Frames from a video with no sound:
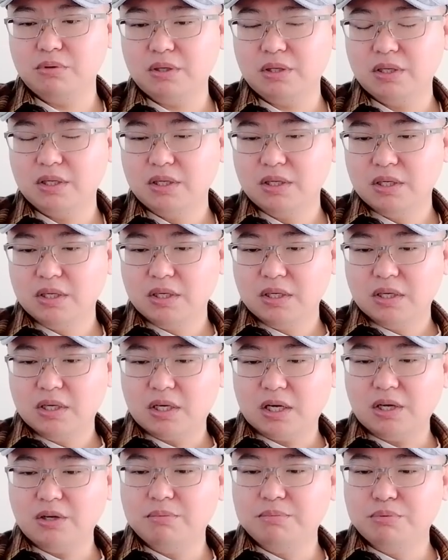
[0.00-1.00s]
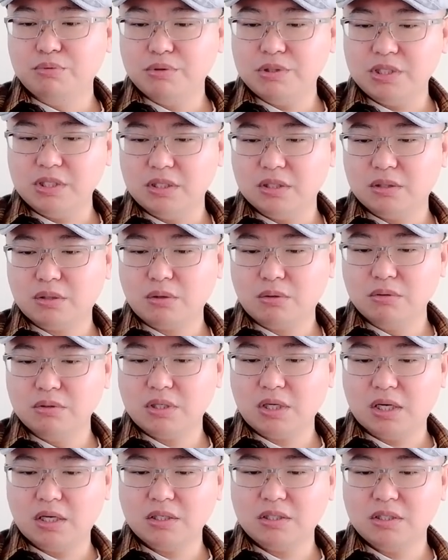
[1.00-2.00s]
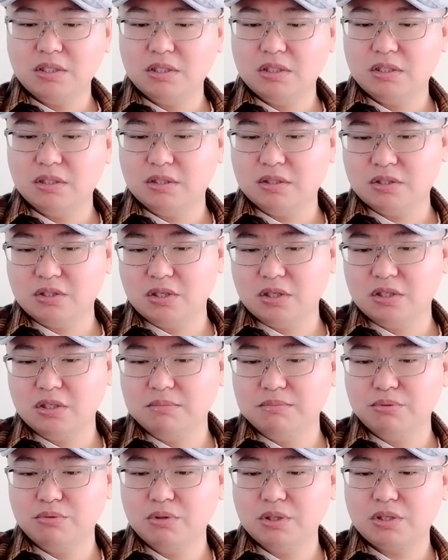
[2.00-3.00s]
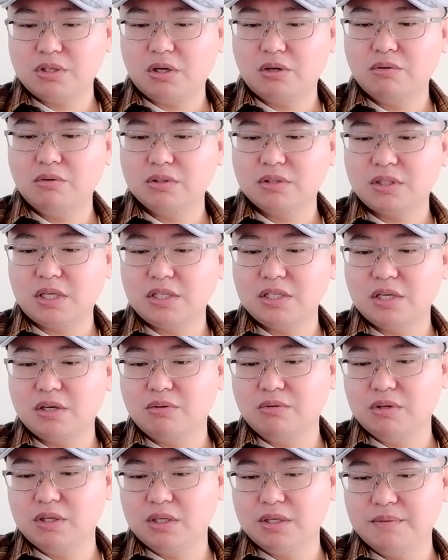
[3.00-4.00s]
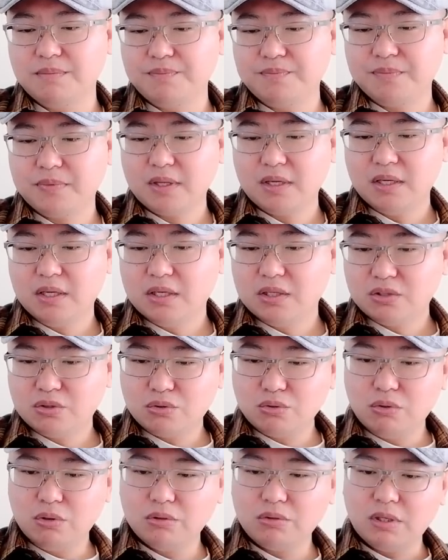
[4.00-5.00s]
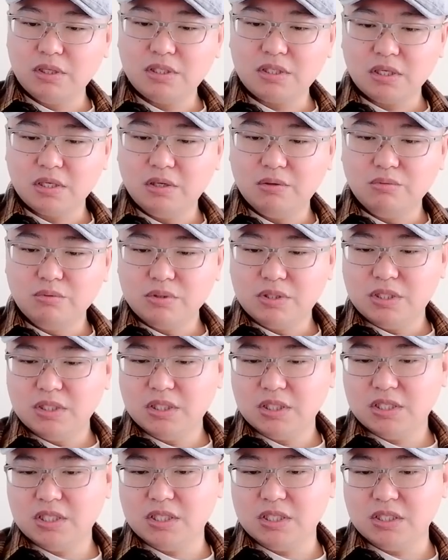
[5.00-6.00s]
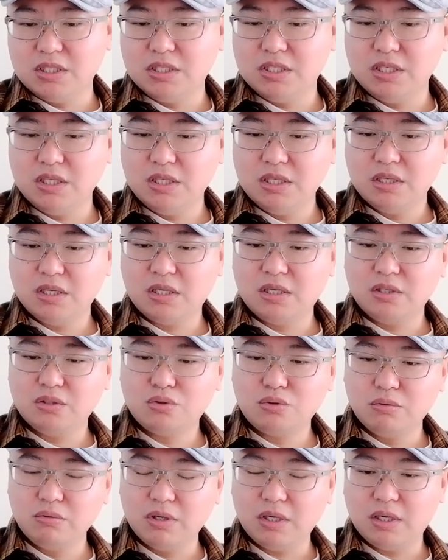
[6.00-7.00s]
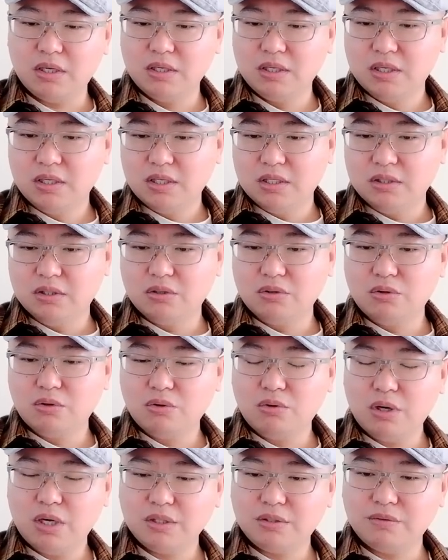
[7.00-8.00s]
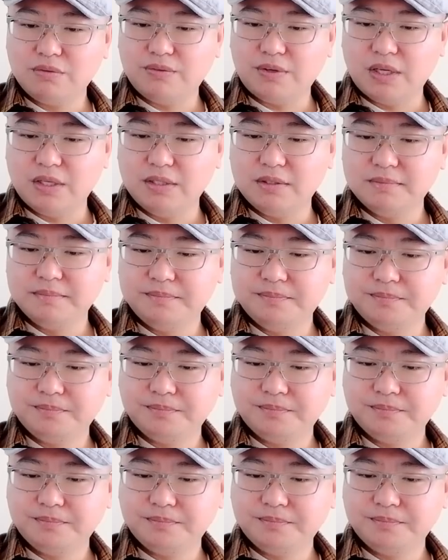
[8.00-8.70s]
部队，还有补给，通常是射程不会超过三千公里，缩短整个武器的体积和重量，能够快速反应。